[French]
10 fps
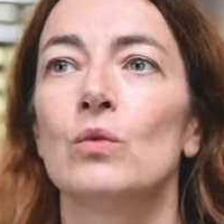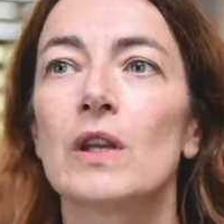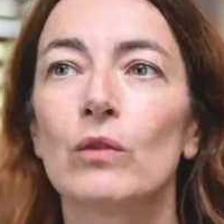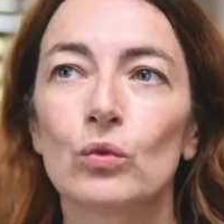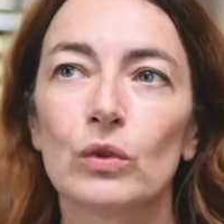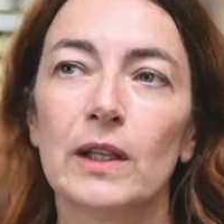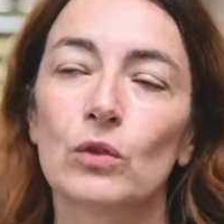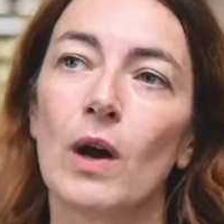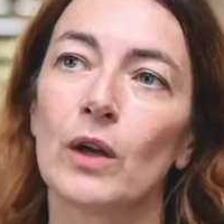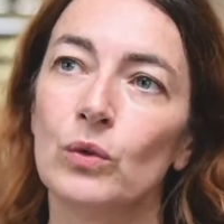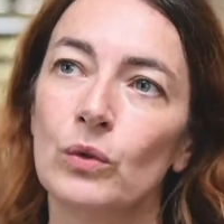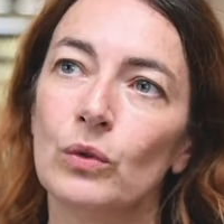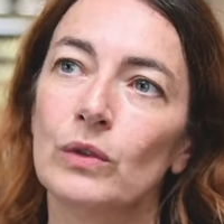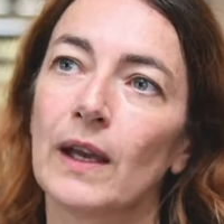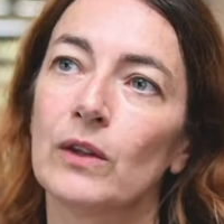Nous avons toutes les trois
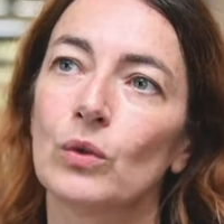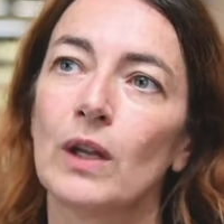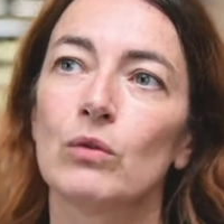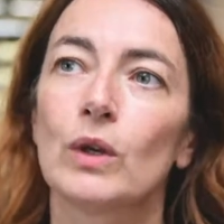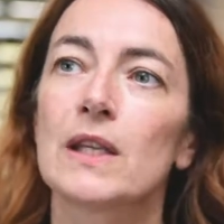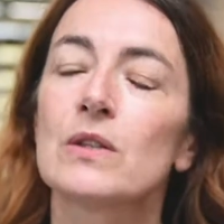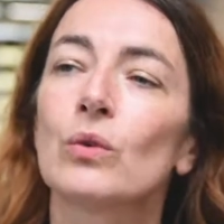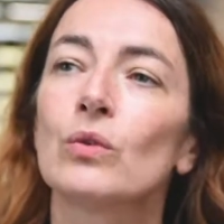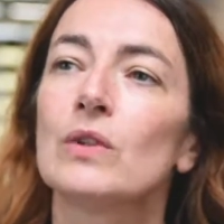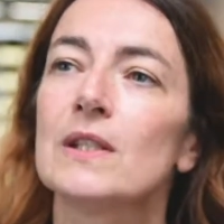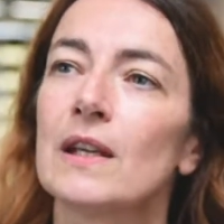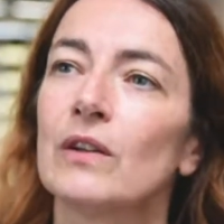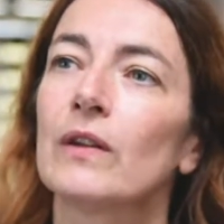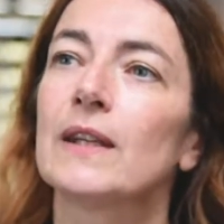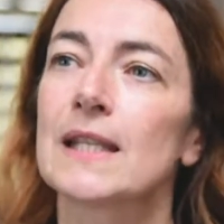eu très tôt la vocation de
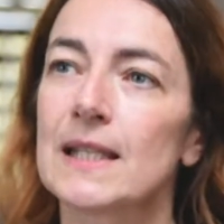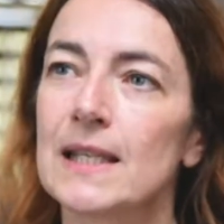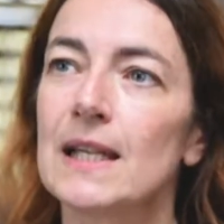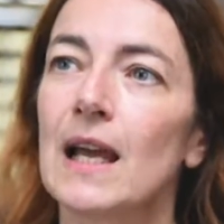designer textile